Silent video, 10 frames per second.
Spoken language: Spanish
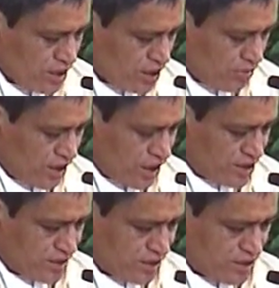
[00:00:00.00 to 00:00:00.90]
y María
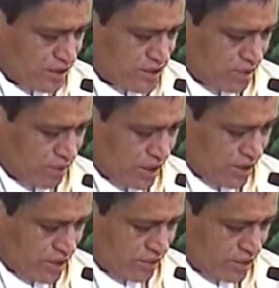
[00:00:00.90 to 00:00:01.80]
Santísima,
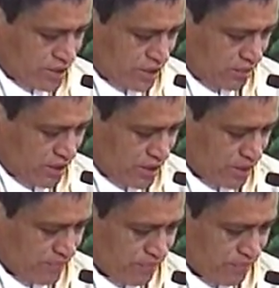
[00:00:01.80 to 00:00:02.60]
nuestra Madre.